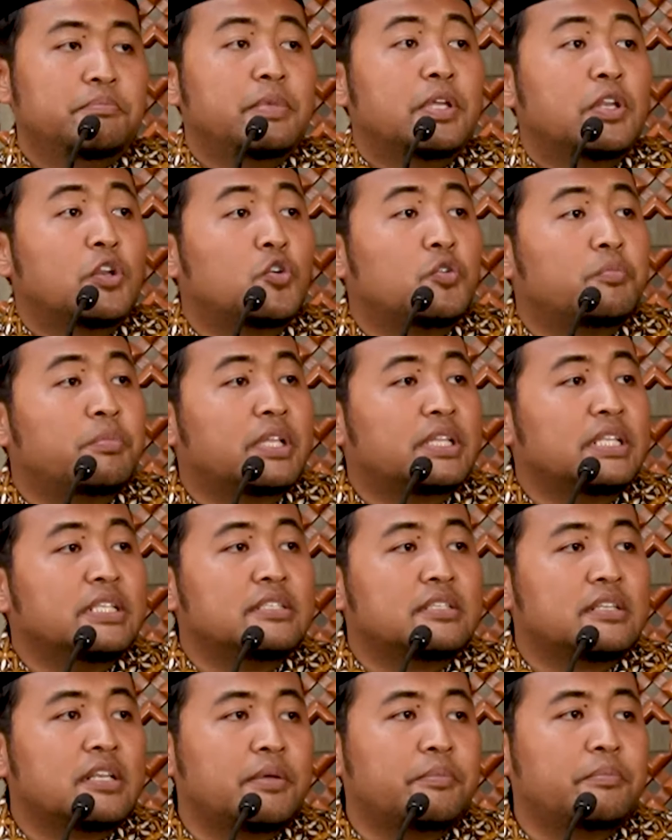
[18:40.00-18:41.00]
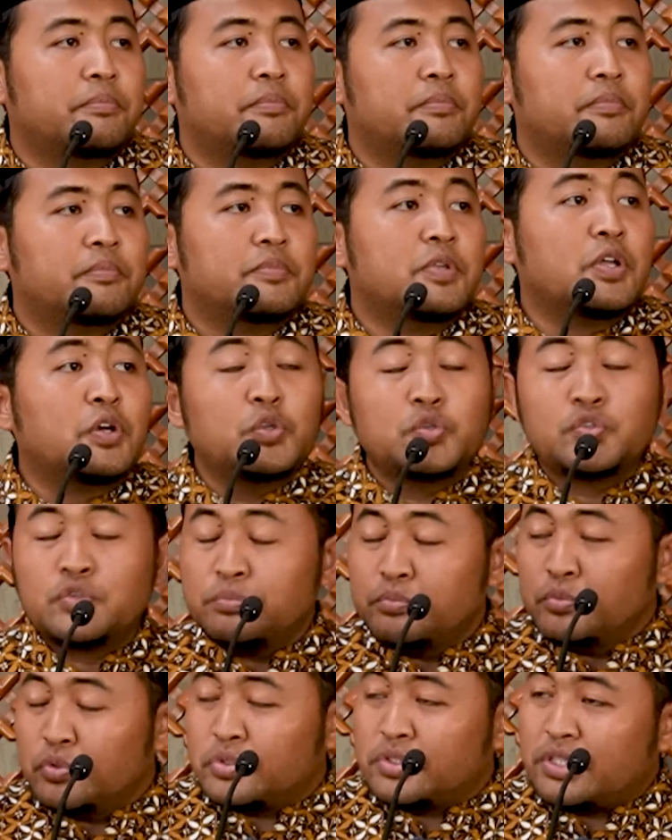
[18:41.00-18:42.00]
milik umat Islam yang
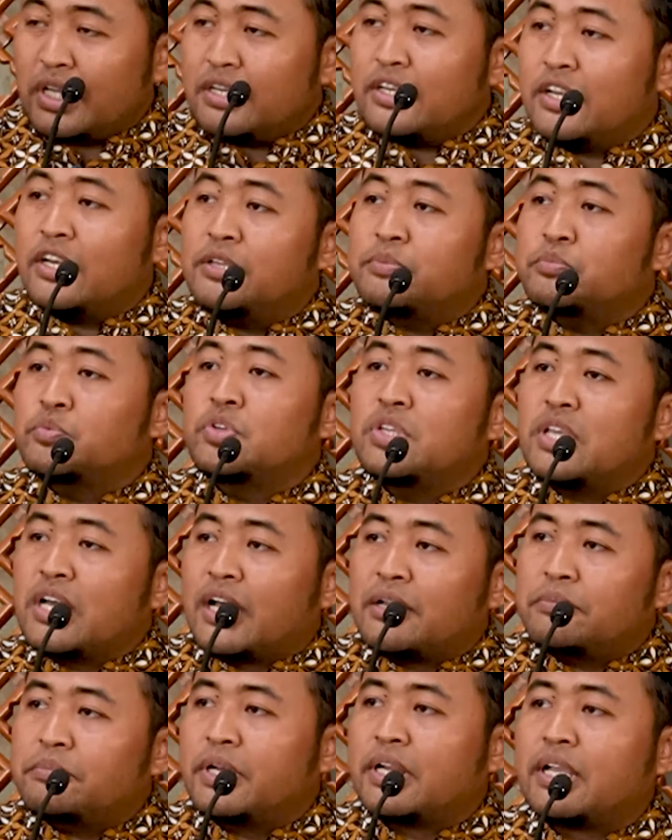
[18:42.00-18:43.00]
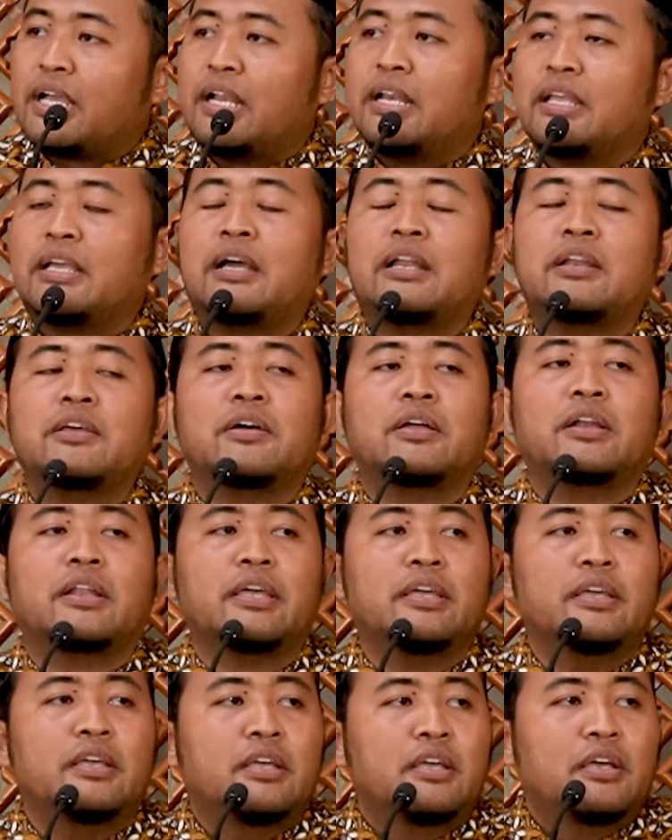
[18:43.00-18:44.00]
disebutkan dan dimuliakan berkali-kali
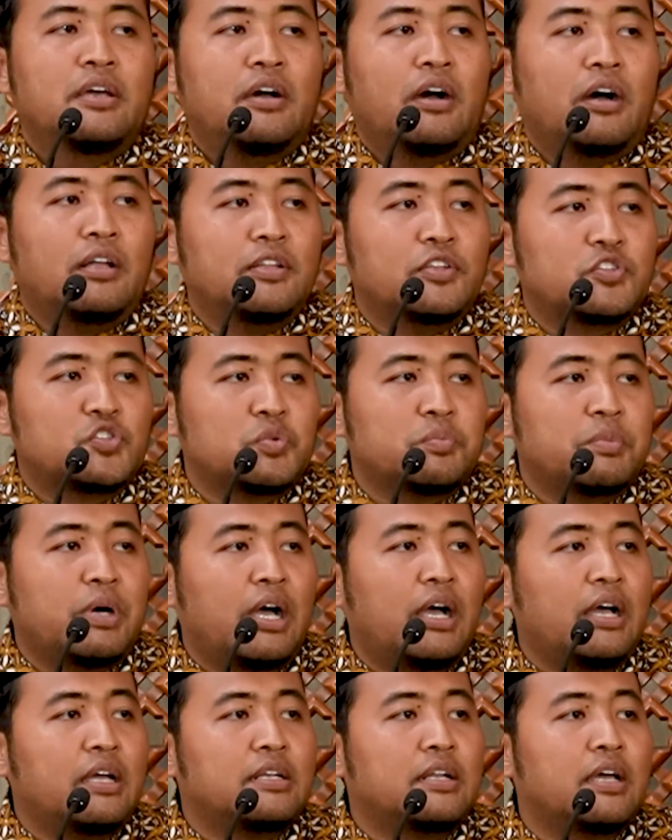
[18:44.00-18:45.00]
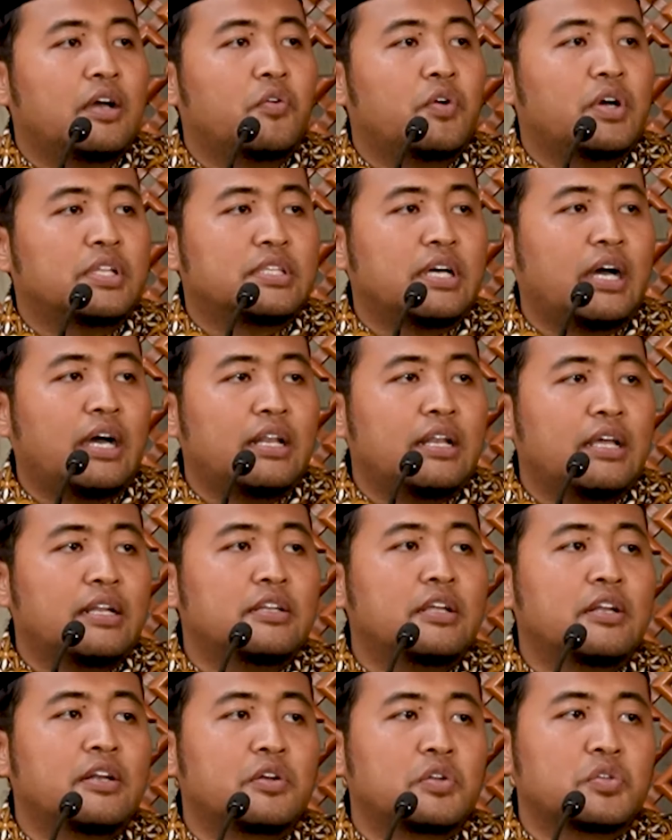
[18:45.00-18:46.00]
oleh Allah Subhanahu wa taala
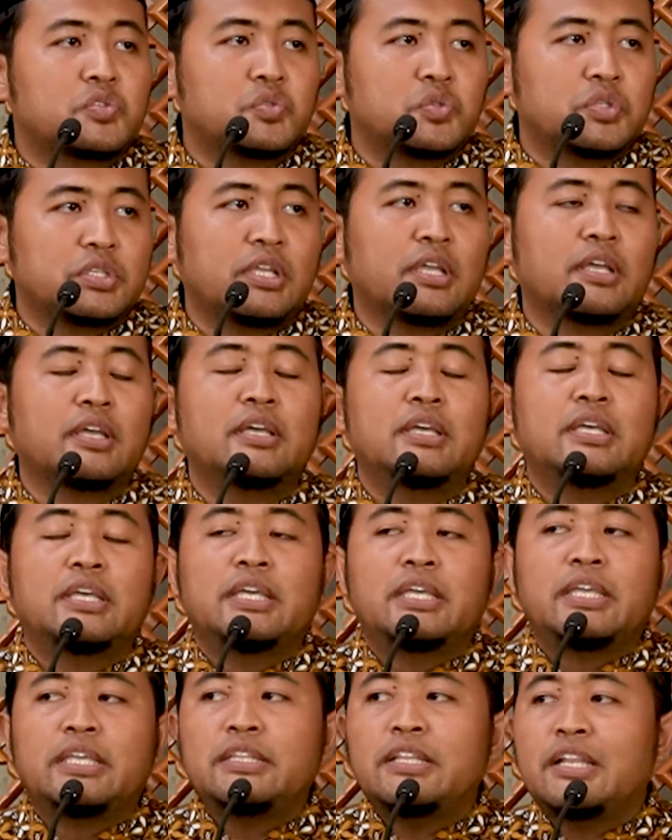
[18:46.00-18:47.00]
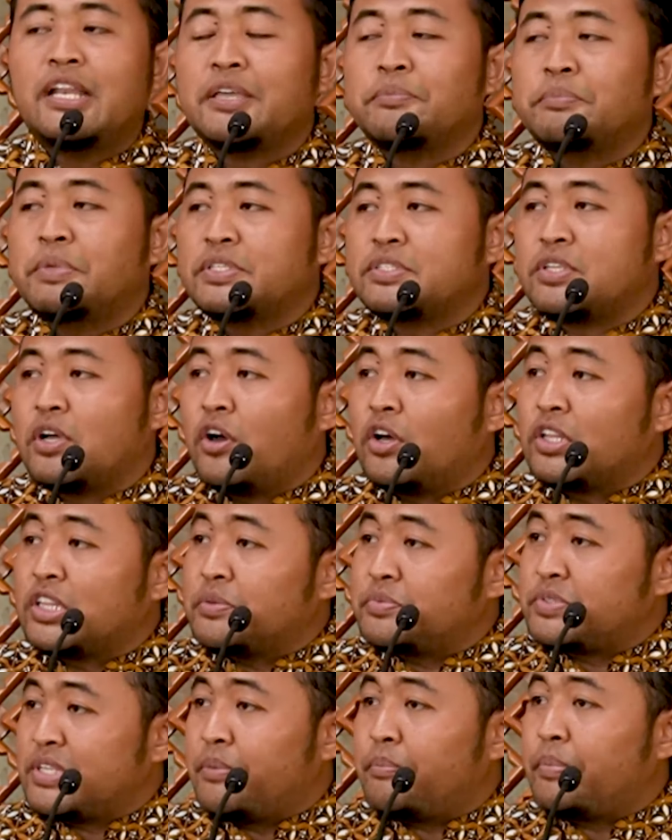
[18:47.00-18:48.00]
dan rasulnya. Inilah yang bisa
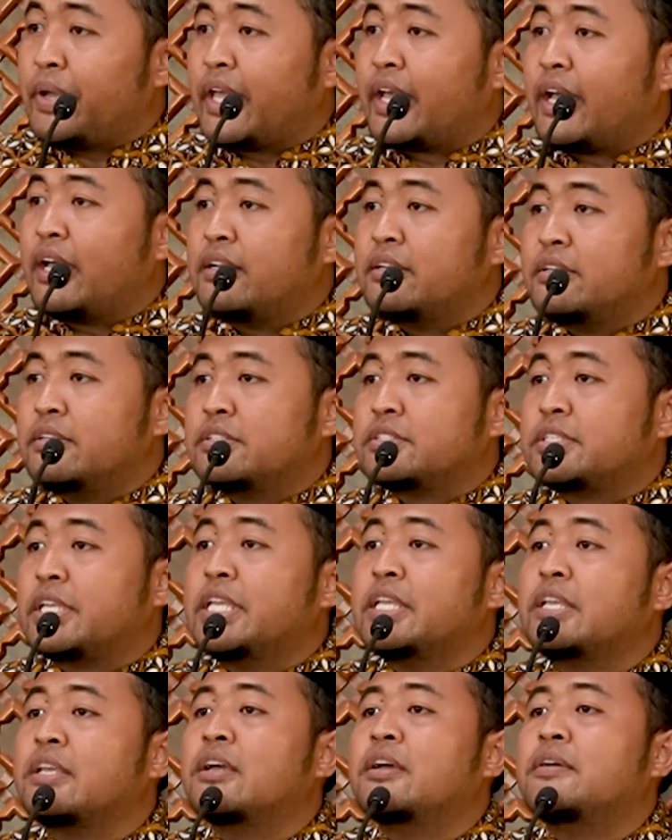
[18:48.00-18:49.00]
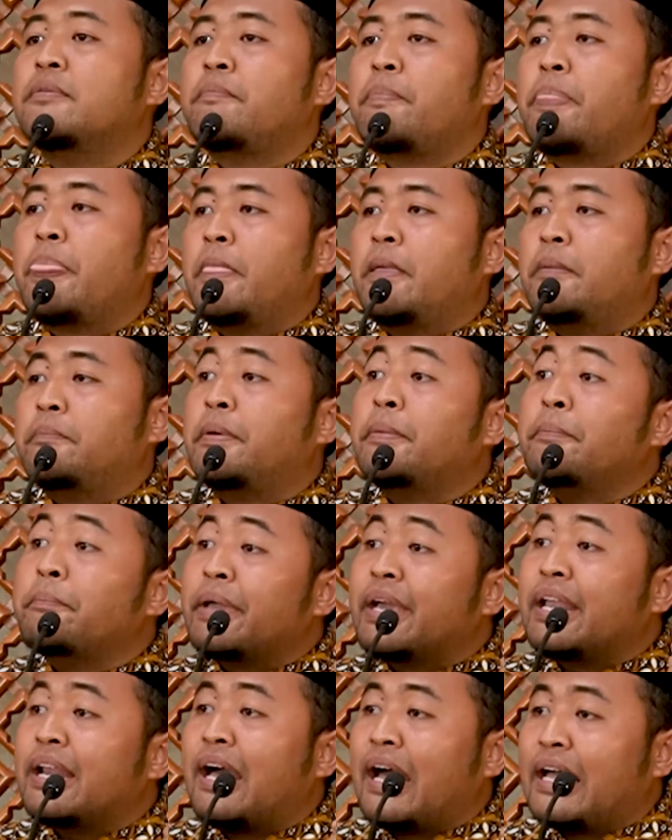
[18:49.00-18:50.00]
khotib sampaikan sehingga
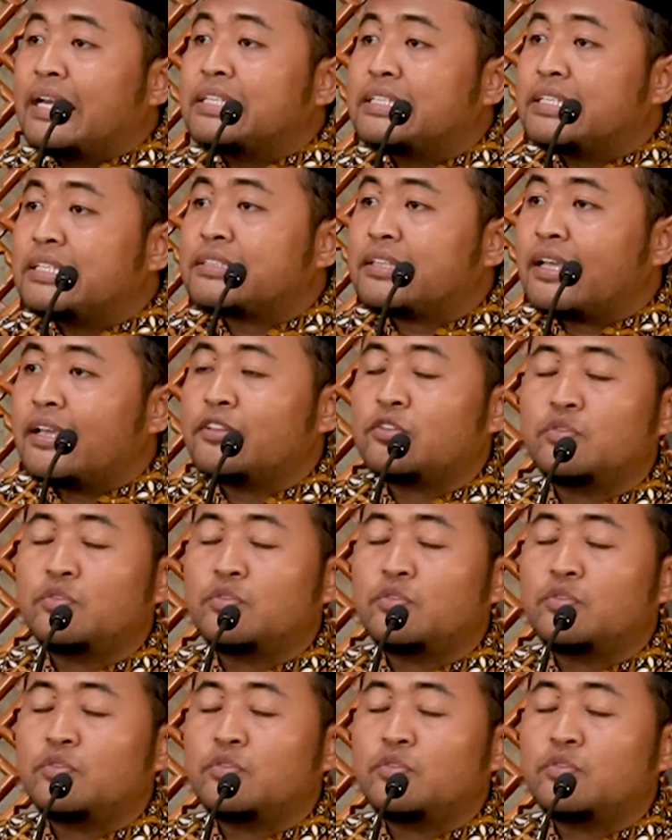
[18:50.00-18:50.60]
pembelaan kita